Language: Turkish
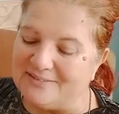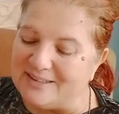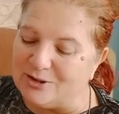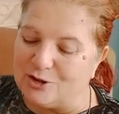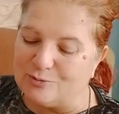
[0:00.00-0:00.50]

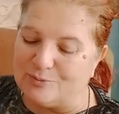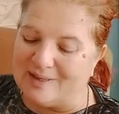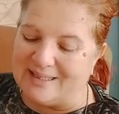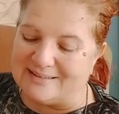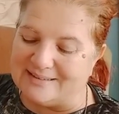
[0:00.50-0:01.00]
Videomu
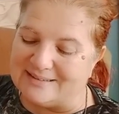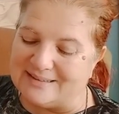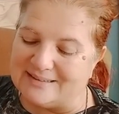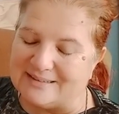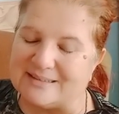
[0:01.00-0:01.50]

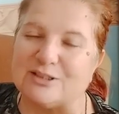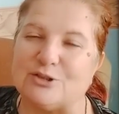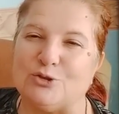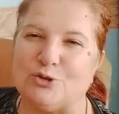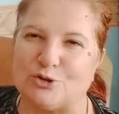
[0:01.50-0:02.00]
beğendiyseniz
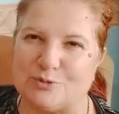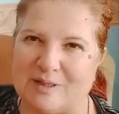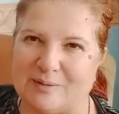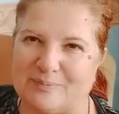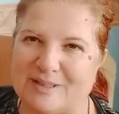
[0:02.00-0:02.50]
yorum
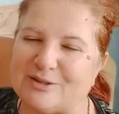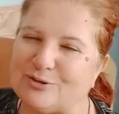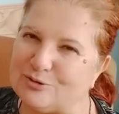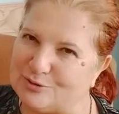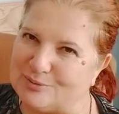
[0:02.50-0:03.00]
yapmayı
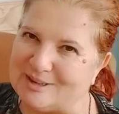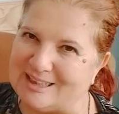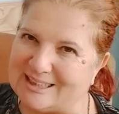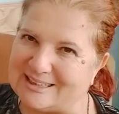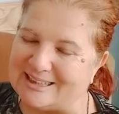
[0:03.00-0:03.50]
unutmayın
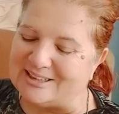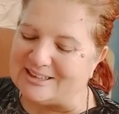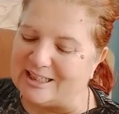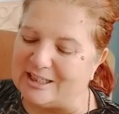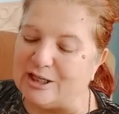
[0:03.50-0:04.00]

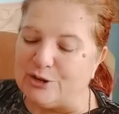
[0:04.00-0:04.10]
arkadaşlar.